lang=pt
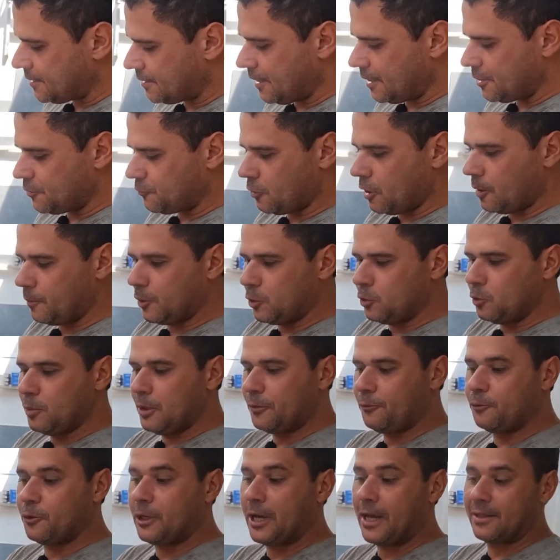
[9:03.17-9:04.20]
se transforma
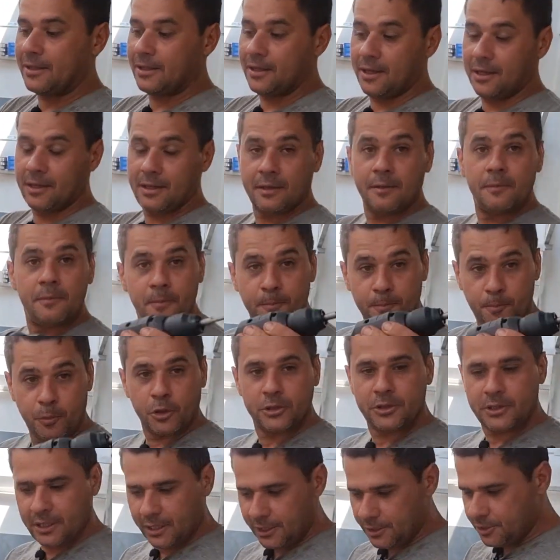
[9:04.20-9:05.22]
numa furadeira
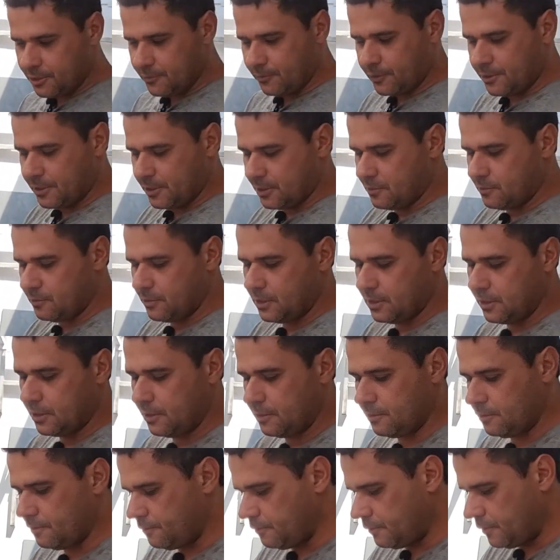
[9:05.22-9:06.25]
potente que vocês viram,
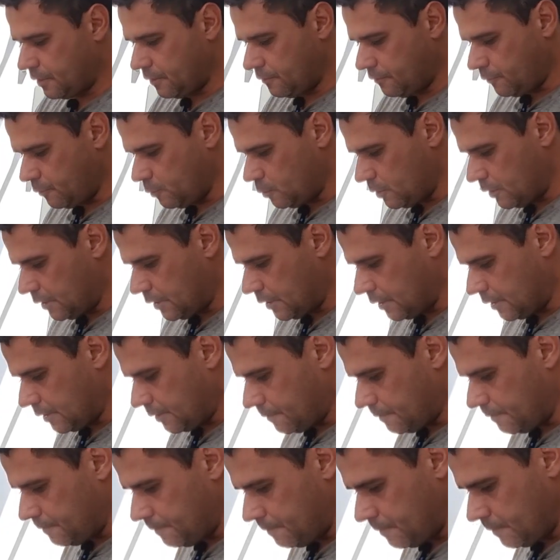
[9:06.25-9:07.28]
que, eu, que
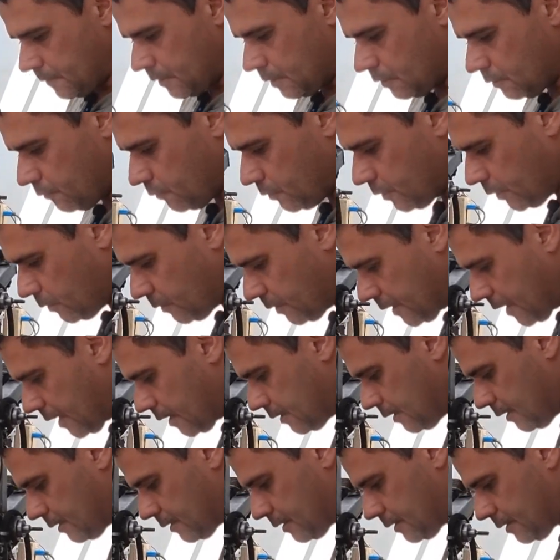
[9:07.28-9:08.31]
fura, que eu furei o
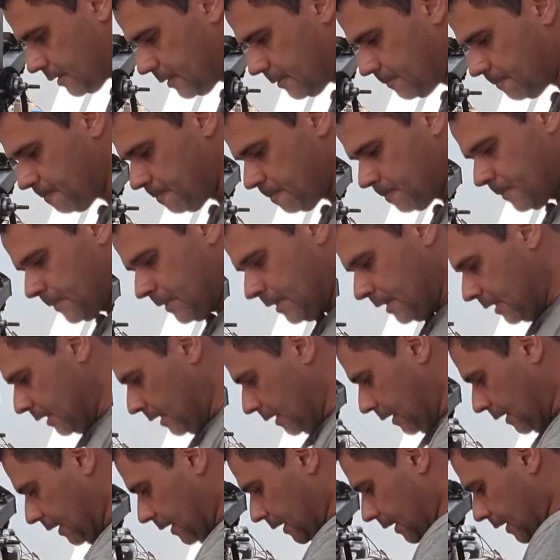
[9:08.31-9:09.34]
granito ali.
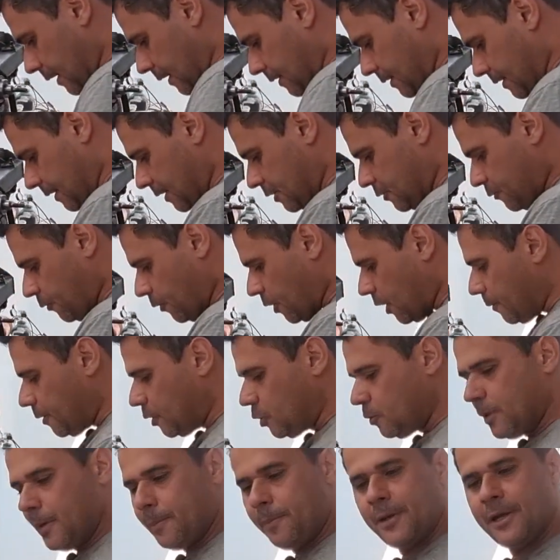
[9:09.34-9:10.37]
Transforma
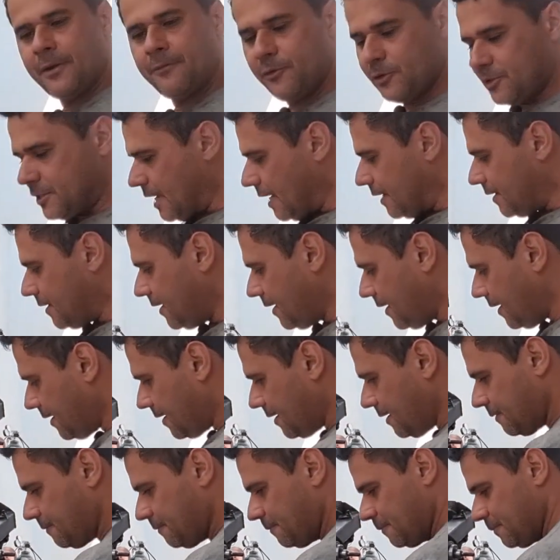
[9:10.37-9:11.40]
numa
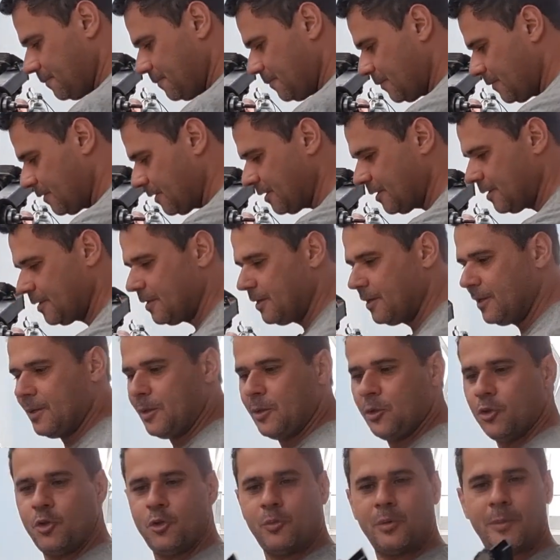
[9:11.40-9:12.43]
parafusadeira,
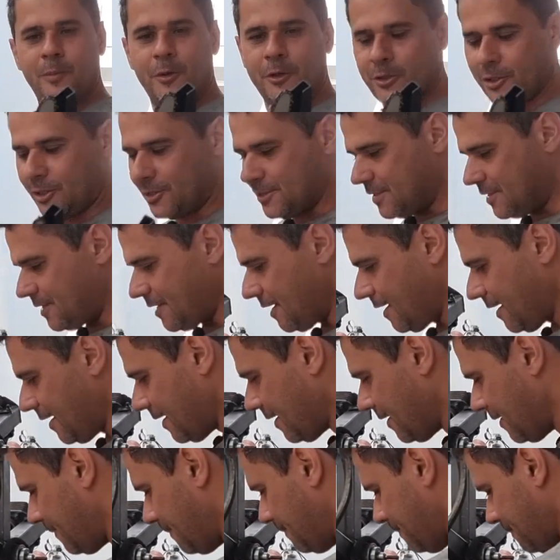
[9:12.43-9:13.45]
numa
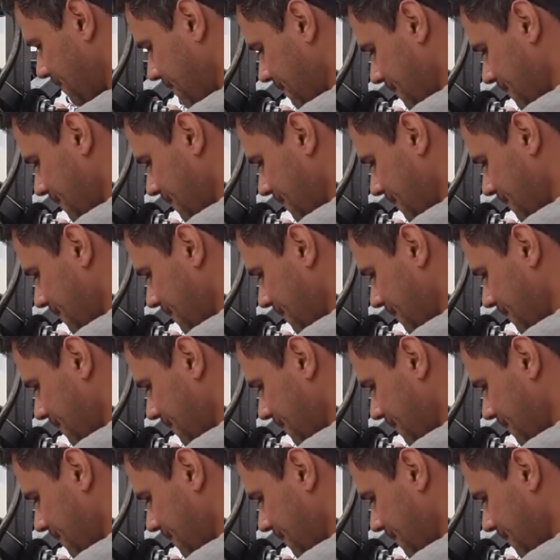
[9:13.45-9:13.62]
motosserra,